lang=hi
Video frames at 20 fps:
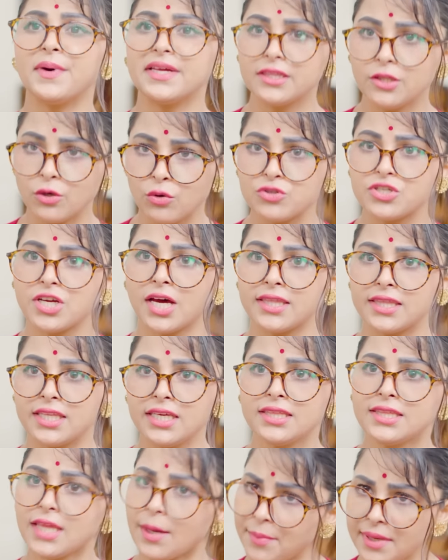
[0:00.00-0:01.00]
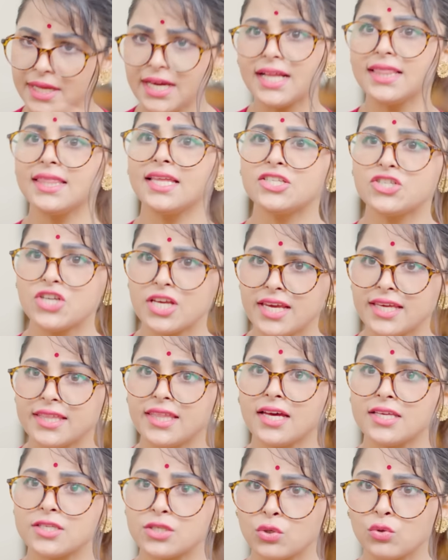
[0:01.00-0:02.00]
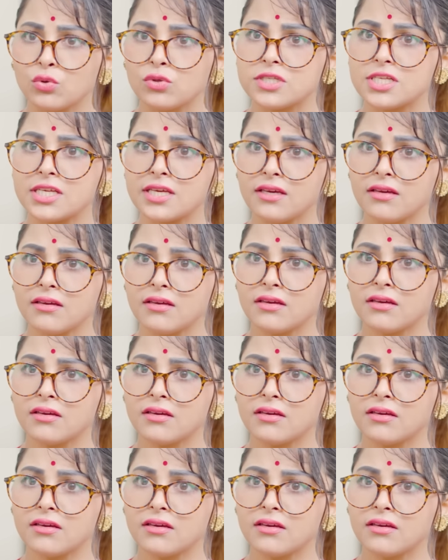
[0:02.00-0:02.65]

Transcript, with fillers: बंद हो जाती तब निकलना चाहिए था स्कूल से